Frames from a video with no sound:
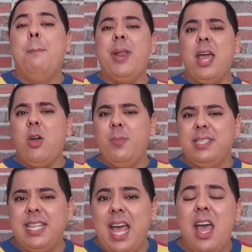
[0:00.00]
Para
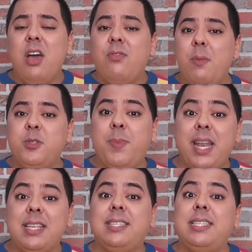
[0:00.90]
começar, vamos
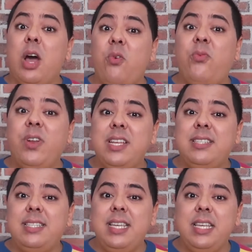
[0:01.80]
para São
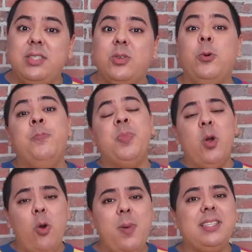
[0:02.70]
Francisco,
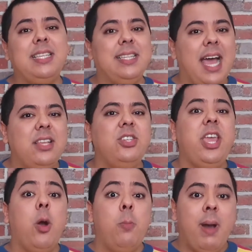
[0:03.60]
uma cidade
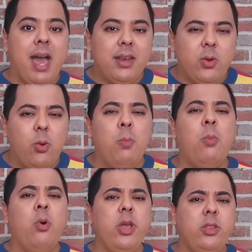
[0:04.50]
que é um marco
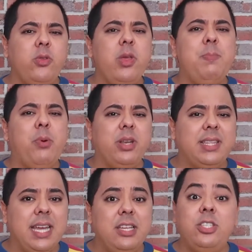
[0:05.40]
muito
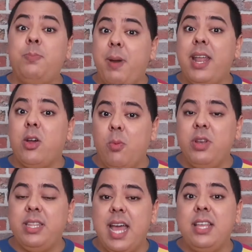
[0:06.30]
importante para a
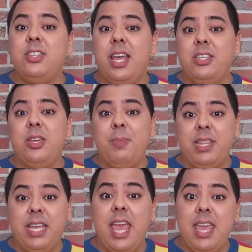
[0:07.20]
comunidade
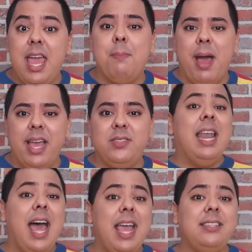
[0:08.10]
LGBTQIA+.
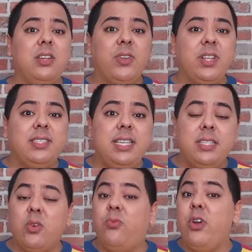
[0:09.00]
Lá em
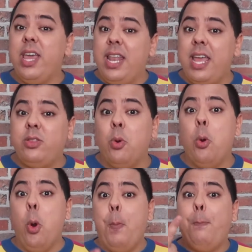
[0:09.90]
Francisco foi
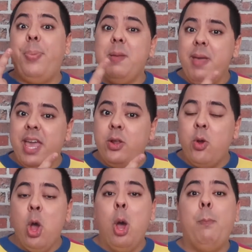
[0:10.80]
eleito o
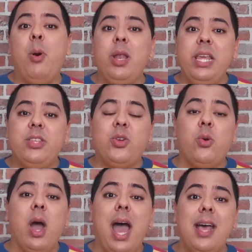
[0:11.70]
primeiro
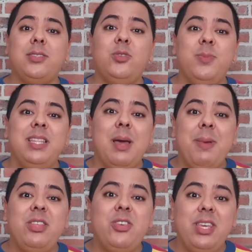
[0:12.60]
político
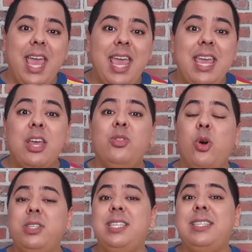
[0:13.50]
assumidamente gay
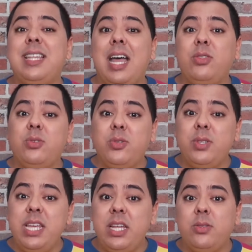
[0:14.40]
nos Estados
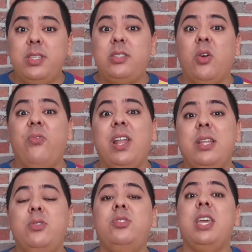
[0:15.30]
Unidos. Estou
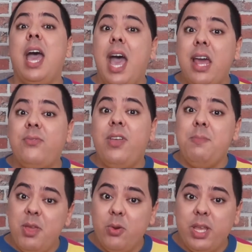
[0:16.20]
falando de
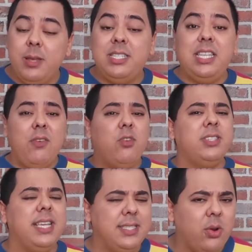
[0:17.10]
Harvey Milk. Se
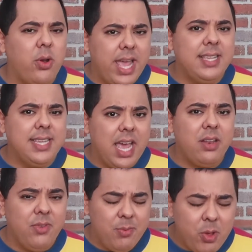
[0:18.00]
vocês não conhecem
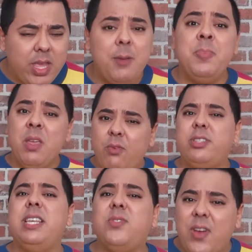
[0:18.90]
Harvey Milk,
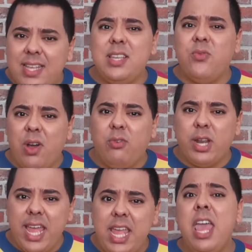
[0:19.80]
vocês fazem o
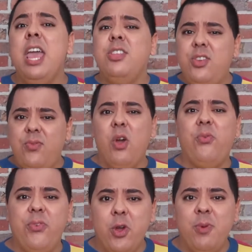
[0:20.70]
favor aí de ver
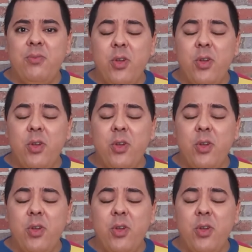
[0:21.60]
o filme,